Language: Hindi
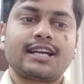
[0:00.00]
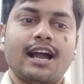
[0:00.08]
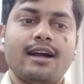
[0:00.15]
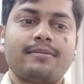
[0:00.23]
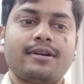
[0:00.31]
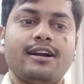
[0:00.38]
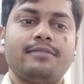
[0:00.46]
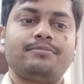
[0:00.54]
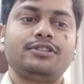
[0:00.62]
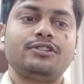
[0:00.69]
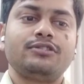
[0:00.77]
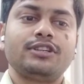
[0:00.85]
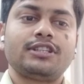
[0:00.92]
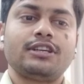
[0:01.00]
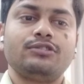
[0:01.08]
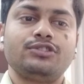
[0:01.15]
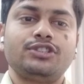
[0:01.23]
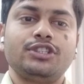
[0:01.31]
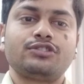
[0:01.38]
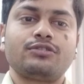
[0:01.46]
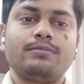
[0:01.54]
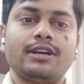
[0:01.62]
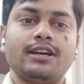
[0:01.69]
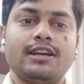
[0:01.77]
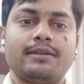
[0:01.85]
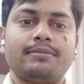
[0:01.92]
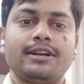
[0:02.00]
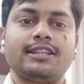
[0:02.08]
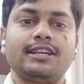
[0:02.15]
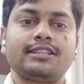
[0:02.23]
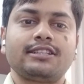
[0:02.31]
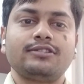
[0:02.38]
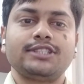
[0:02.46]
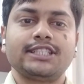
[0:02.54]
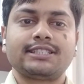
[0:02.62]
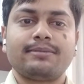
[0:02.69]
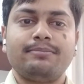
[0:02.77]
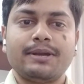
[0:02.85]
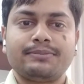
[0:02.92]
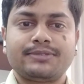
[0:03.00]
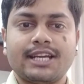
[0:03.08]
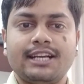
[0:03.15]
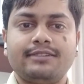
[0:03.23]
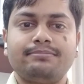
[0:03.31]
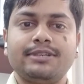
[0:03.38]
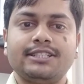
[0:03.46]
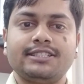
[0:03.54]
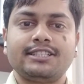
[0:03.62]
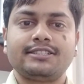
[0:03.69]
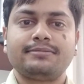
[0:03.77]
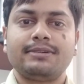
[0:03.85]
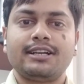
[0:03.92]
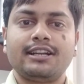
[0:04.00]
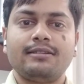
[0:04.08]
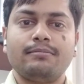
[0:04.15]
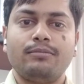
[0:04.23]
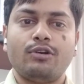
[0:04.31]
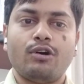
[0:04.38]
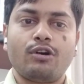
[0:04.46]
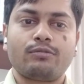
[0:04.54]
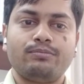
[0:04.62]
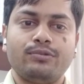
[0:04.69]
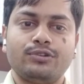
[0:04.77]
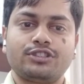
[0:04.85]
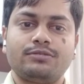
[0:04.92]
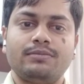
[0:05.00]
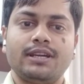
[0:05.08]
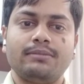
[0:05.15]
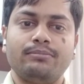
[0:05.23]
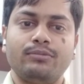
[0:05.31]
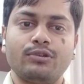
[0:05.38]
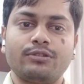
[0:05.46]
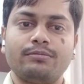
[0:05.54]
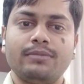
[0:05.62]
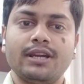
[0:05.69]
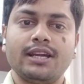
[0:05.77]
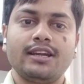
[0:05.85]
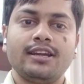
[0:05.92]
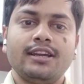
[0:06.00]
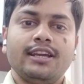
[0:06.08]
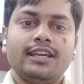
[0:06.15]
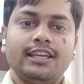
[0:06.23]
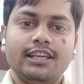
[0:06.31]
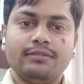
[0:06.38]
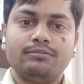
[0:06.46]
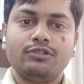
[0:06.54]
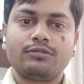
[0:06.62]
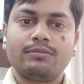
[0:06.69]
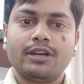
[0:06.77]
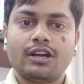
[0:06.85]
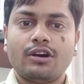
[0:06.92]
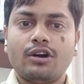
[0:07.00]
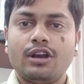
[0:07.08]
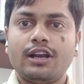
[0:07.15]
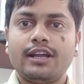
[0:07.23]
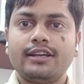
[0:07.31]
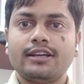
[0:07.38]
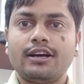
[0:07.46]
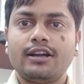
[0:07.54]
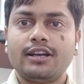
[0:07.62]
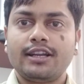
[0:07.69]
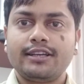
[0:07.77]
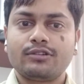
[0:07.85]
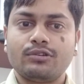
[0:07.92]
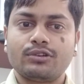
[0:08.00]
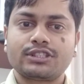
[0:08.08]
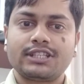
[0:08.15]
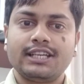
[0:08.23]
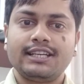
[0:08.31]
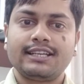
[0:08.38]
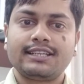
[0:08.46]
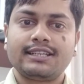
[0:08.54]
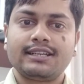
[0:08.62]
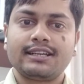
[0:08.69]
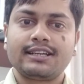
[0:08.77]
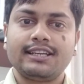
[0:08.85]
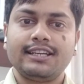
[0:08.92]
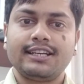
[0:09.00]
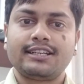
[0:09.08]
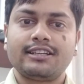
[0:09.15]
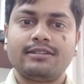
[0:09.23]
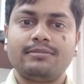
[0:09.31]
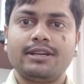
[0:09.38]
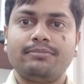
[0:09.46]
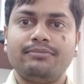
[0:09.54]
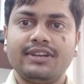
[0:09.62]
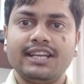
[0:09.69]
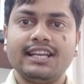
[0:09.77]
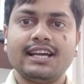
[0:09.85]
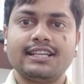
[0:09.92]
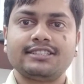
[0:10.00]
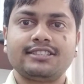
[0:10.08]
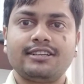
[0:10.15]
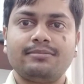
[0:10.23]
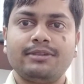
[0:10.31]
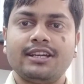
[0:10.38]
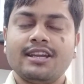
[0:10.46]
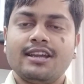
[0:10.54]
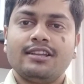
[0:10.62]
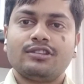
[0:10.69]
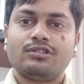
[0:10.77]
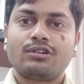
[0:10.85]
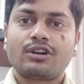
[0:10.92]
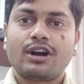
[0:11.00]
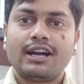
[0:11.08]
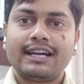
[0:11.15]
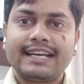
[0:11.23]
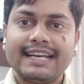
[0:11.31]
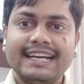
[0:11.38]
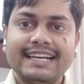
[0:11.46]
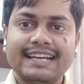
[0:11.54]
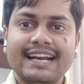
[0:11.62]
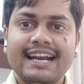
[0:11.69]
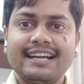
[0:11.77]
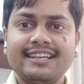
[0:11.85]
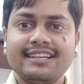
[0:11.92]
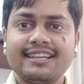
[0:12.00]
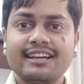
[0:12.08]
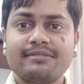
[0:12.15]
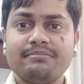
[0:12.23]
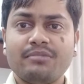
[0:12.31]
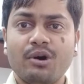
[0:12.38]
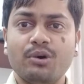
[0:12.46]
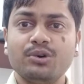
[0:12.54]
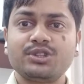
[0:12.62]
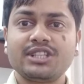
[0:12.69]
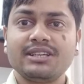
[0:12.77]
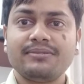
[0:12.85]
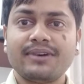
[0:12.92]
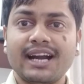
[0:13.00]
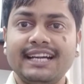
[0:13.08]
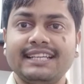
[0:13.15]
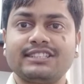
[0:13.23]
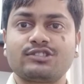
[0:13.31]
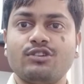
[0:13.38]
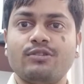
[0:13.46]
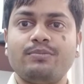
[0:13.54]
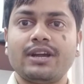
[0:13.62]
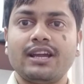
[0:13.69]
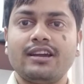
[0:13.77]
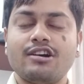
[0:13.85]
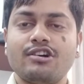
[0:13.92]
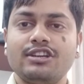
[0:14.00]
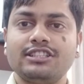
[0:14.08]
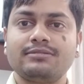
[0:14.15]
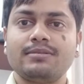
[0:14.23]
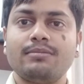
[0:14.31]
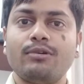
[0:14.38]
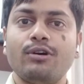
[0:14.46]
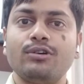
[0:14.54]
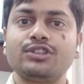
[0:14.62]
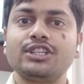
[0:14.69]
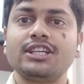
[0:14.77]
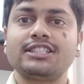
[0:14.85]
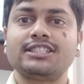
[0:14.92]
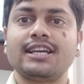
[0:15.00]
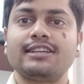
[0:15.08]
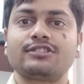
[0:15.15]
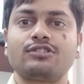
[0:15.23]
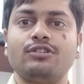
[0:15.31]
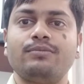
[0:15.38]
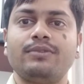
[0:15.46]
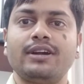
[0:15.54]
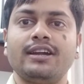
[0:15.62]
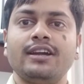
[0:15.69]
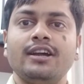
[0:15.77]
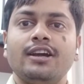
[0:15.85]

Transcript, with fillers: कहाँ कहाँ पे जरूरत है उस चीज को मैं एक बार देखता हूँ जैसे वेबसाइट पेजेस बनाने ब्लॉग पोस्ट में बुक में ई बुक में ऑनलाइन ऑनलाइन कोर्स क्रिएट क्रिएटर में फ्रीलांसर में तो कंटेंट राइटिंग एक बहुत ही वाइड स्कोप है और इसमें बहुत ही अच्छा स्कोप है